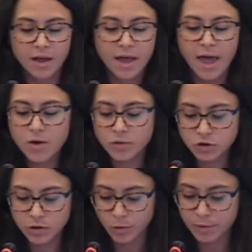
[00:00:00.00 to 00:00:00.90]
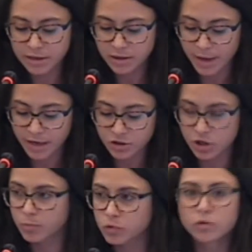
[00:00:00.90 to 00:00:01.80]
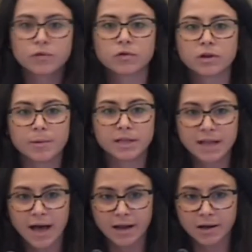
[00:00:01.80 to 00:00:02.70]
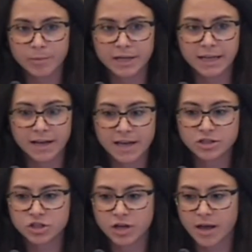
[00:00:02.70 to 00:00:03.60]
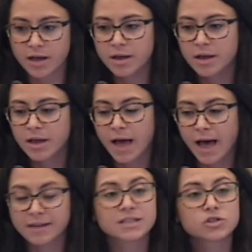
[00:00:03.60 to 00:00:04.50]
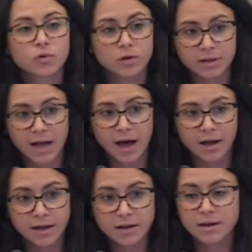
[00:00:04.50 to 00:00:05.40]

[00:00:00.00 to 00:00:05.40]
e in questo il mobility manager appunto è fondamentale perché riesce ad ascoltare,